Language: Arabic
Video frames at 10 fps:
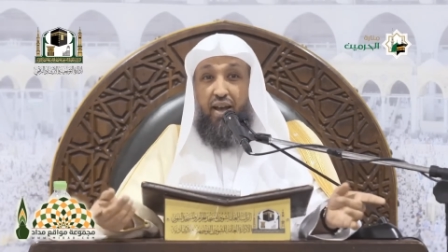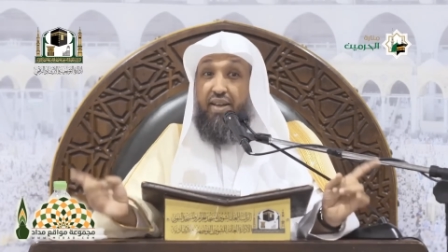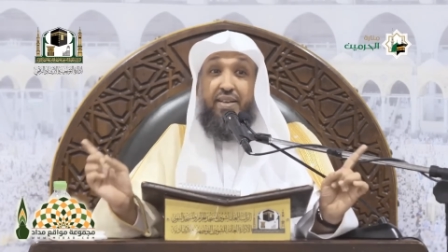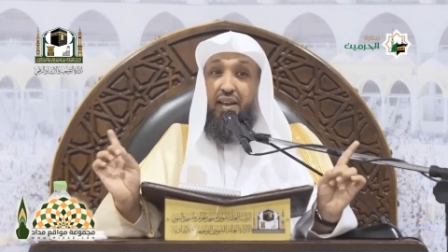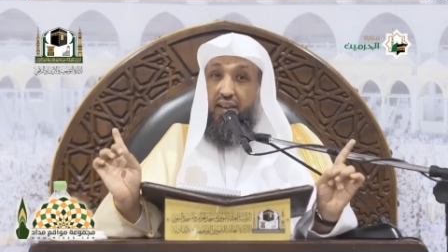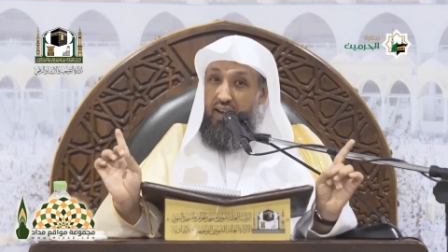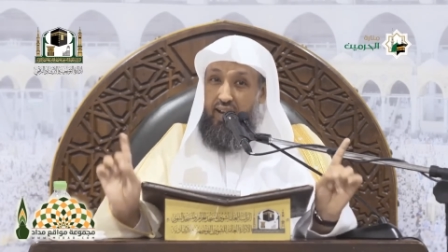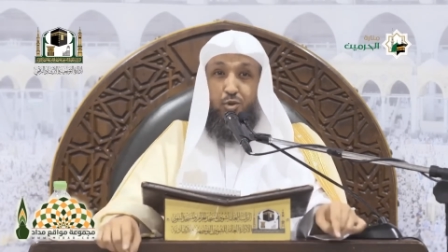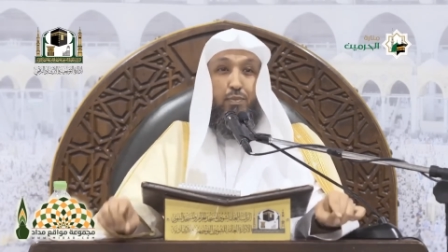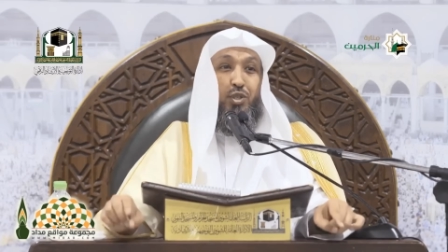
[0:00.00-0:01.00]
أن الله
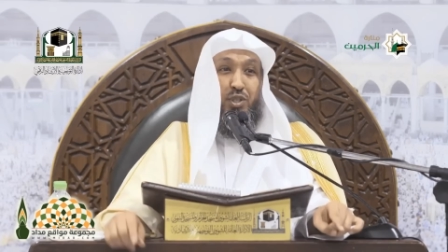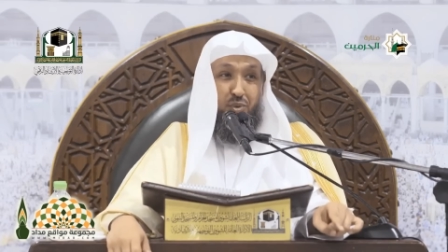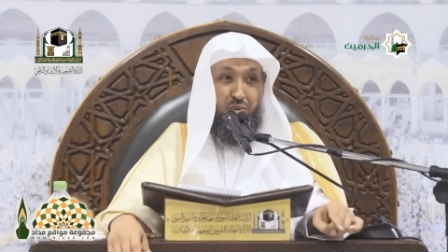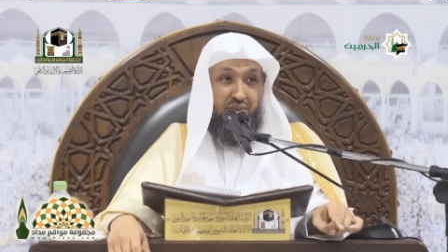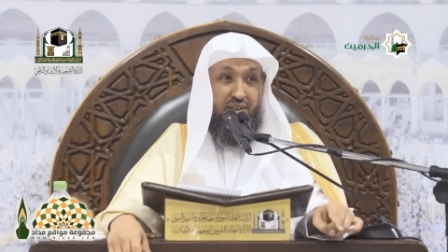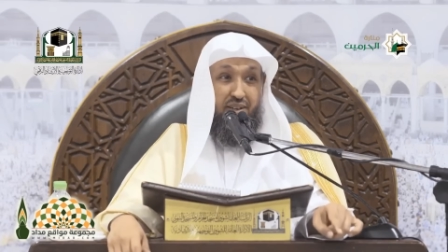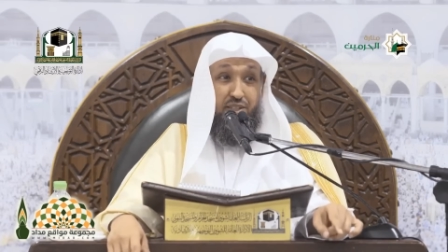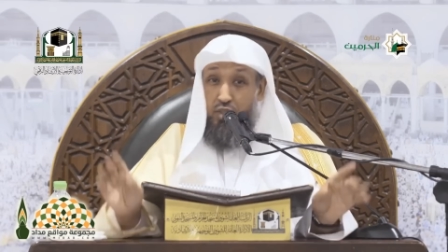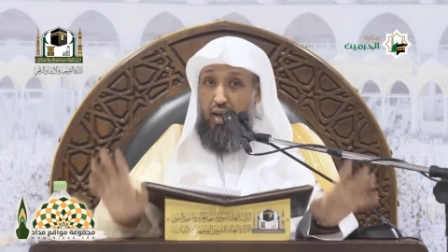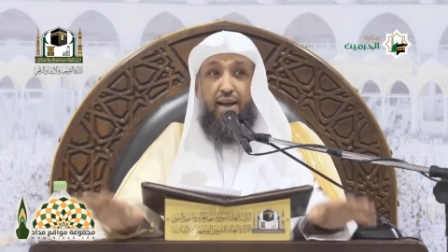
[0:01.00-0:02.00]
يبشرك
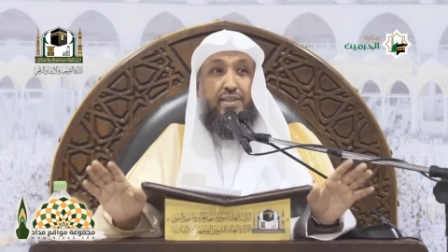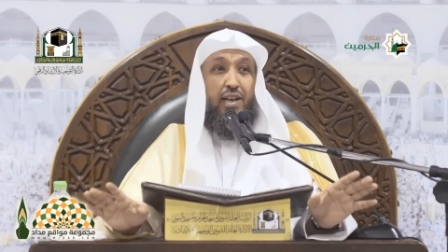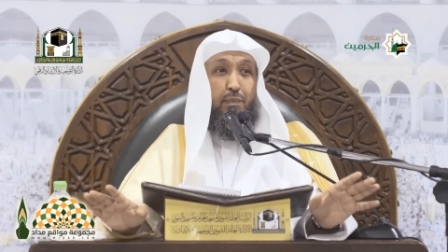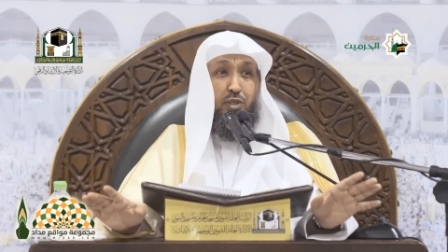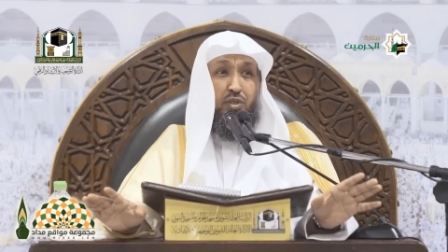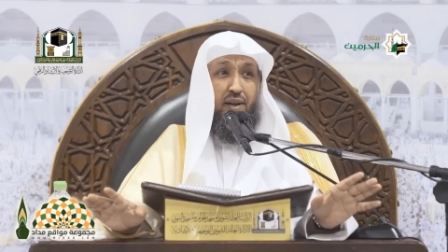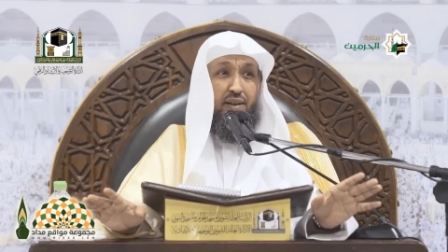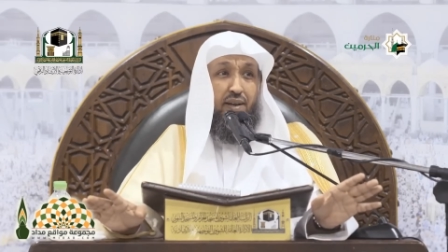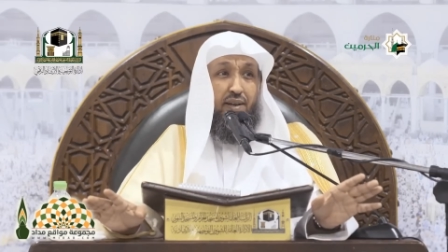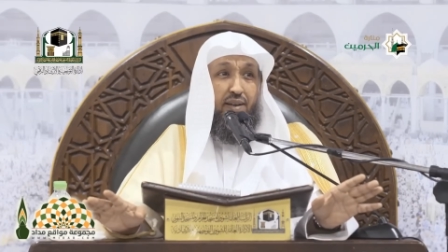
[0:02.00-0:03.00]
جاءت
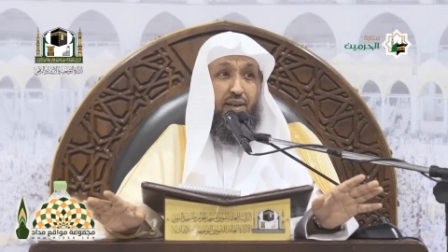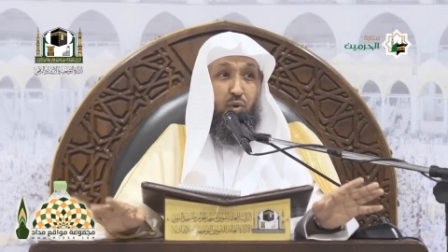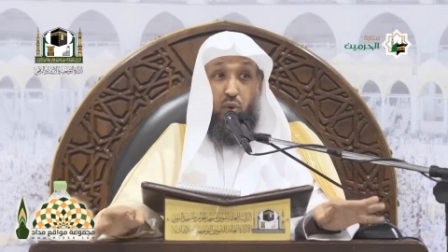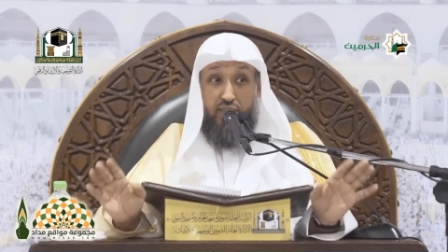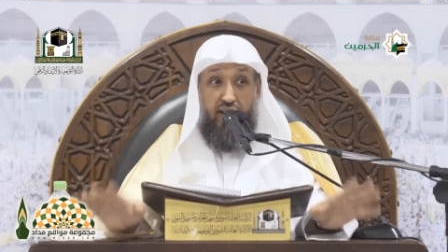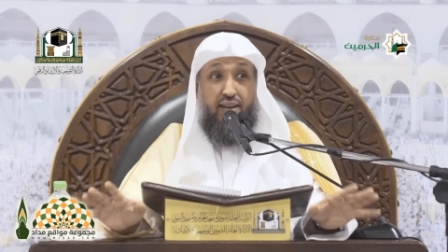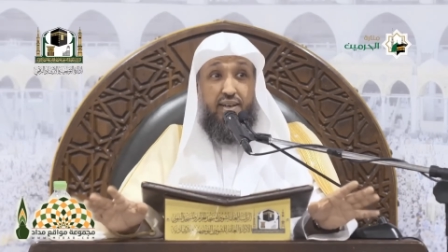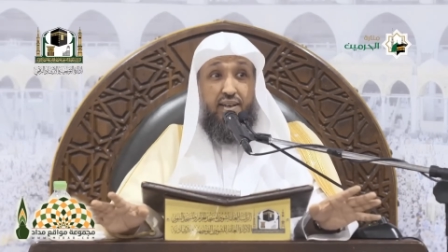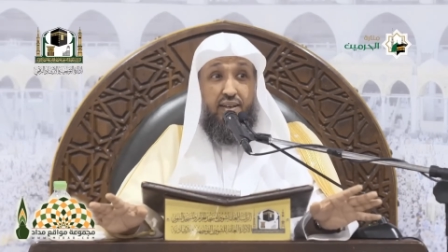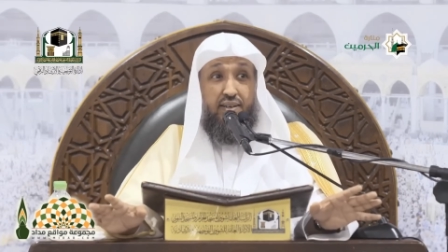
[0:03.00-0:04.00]
البشارة
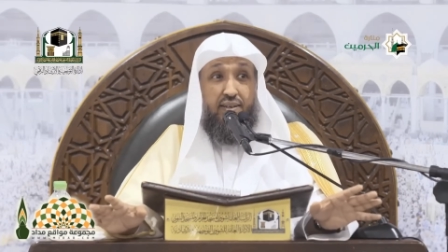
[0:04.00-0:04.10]
وتحقق